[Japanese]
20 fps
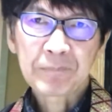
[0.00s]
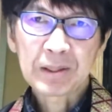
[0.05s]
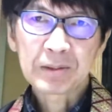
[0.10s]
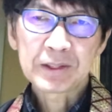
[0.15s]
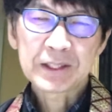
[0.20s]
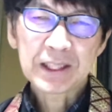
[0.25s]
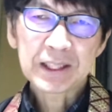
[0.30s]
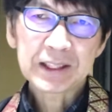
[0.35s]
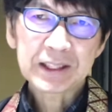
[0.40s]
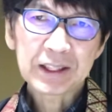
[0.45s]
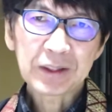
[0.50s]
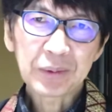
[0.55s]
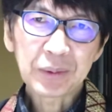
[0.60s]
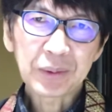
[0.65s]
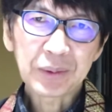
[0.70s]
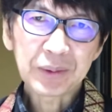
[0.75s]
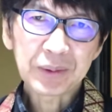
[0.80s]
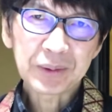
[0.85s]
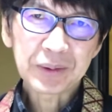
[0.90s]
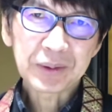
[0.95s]
在家
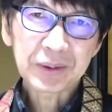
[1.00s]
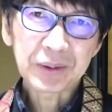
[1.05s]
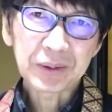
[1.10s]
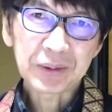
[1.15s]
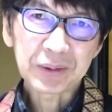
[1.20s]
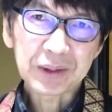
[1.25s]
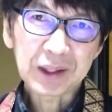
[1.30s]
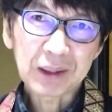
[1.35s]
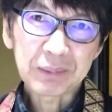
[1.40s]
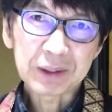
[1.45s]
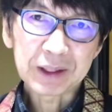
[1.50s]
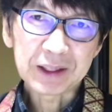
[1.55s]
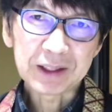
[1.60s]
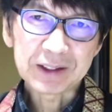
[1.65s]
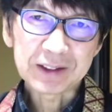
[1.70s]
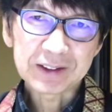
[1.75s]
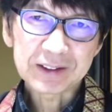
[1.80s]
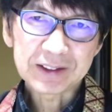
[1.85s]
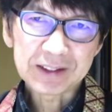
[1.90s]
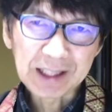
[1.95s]
法音校の旅に
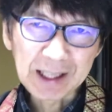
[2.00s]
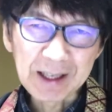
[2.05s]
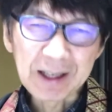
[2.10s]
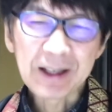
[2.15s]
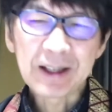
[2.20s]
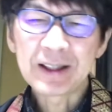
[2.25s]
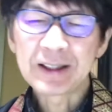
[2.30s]
ですね